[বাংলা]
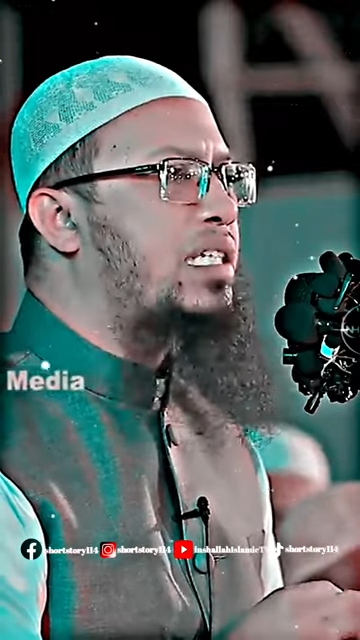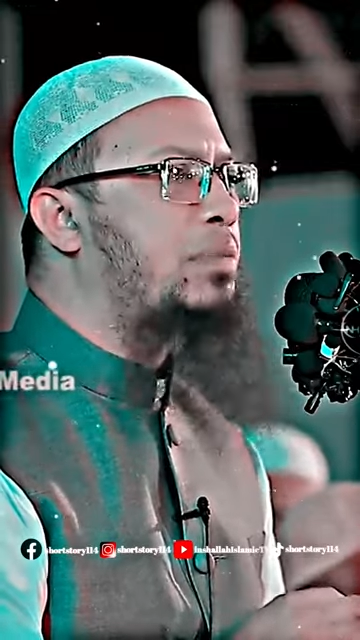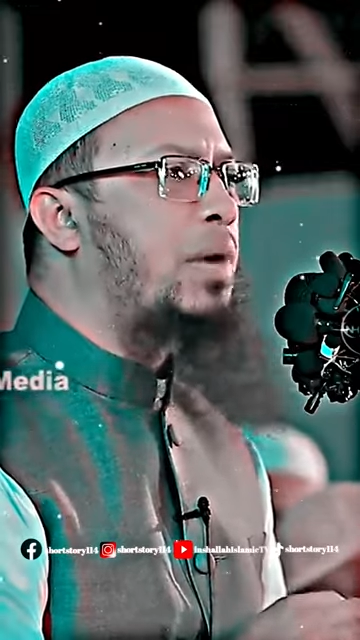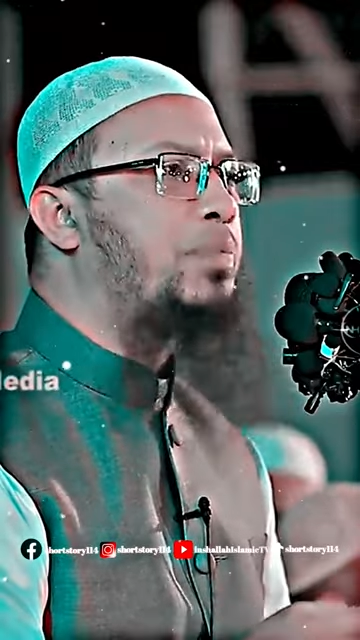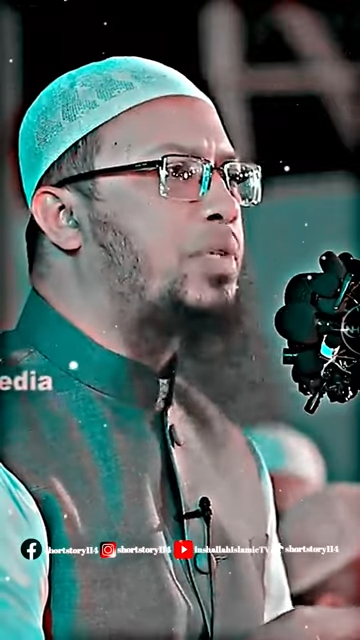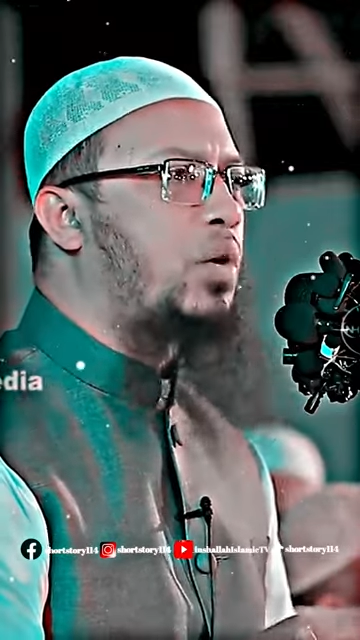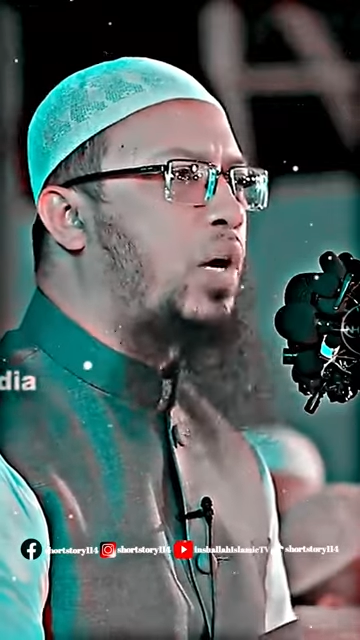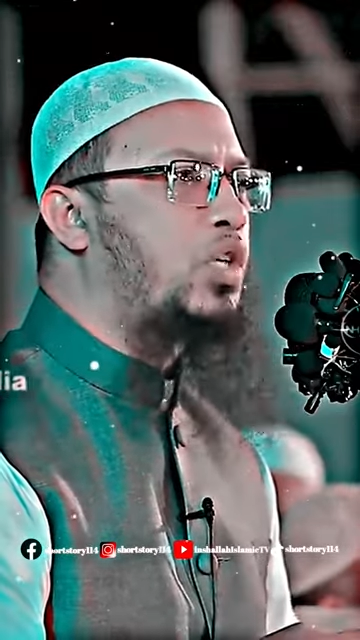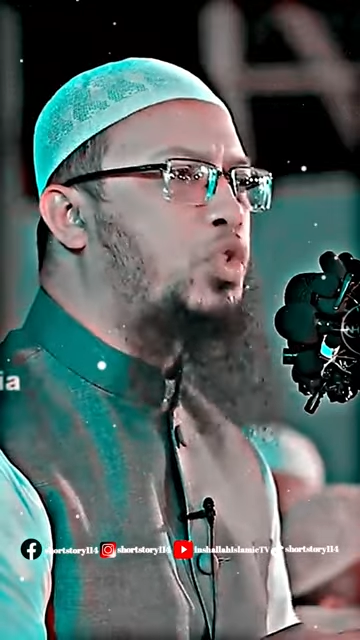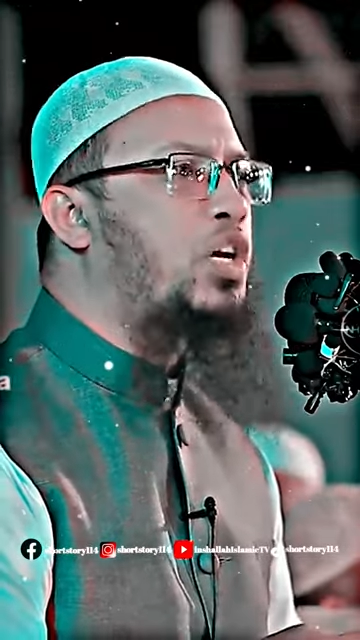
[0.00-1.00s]
কাছে মাপ
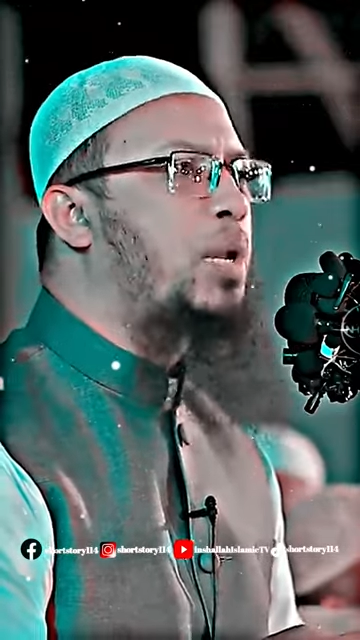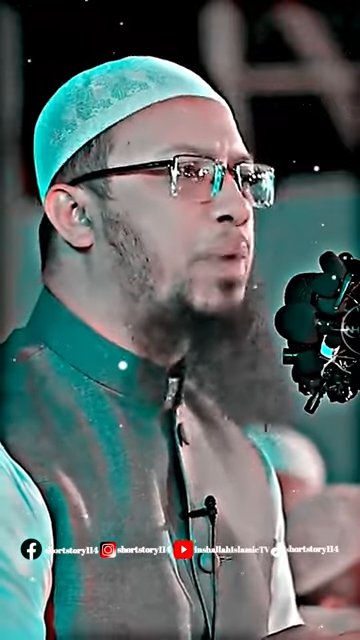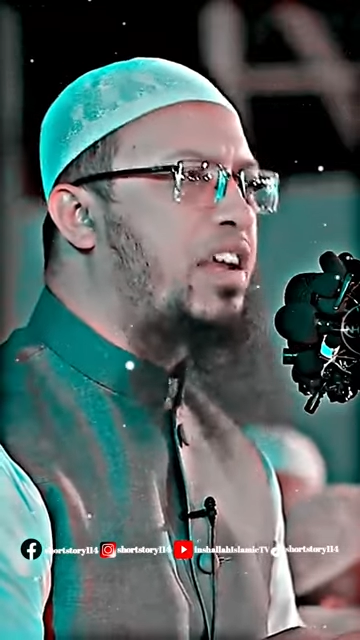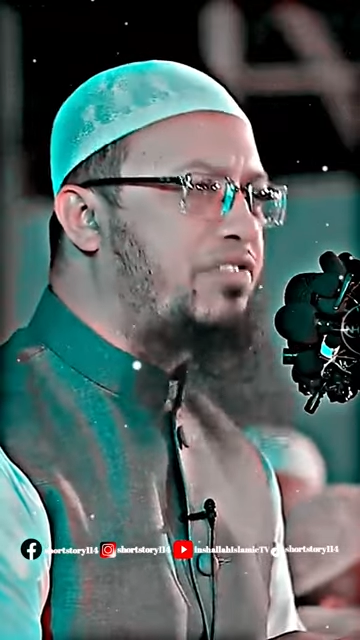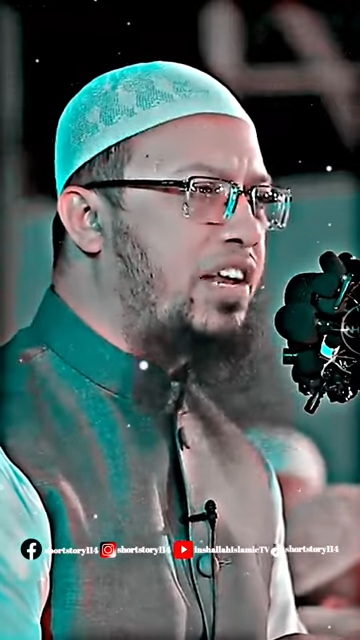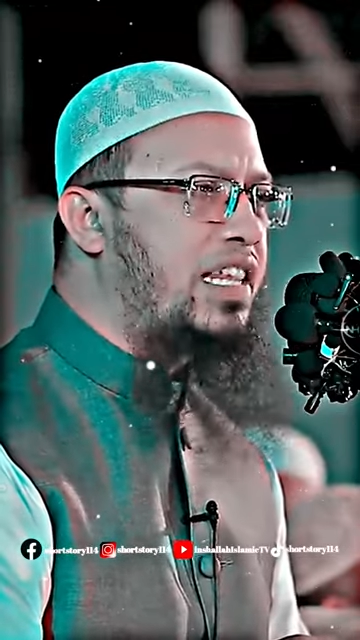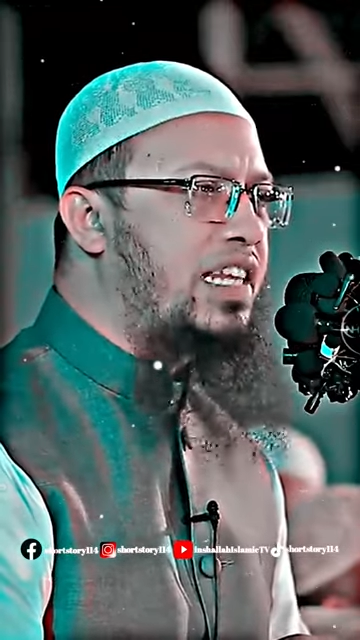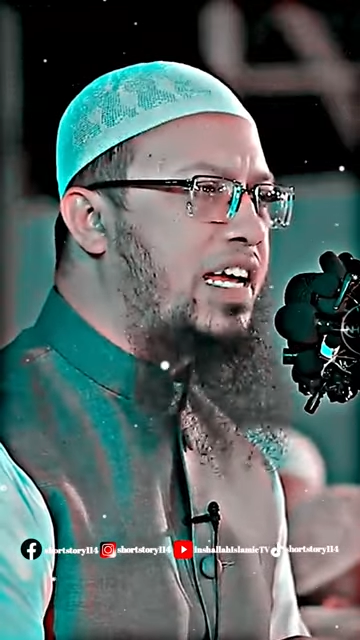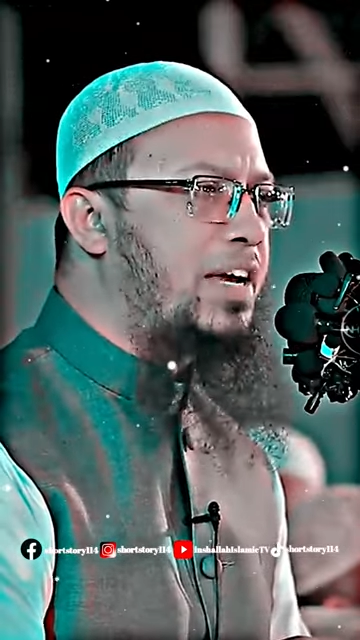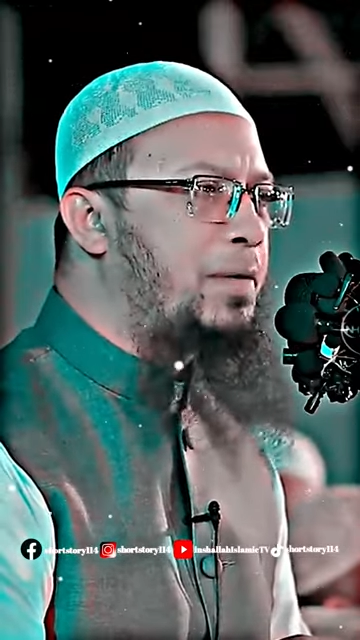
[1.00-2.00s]
চাওয়া চোখের পানে ফেলে
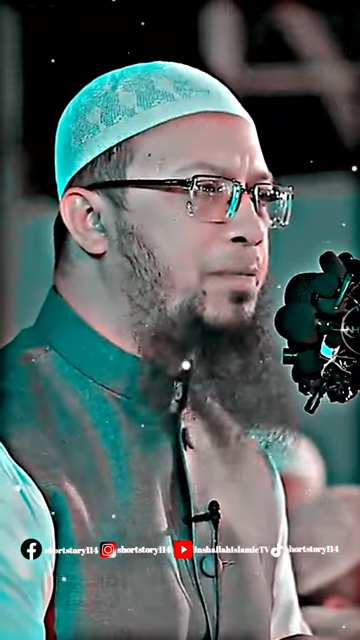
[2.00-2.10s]
দিয়ে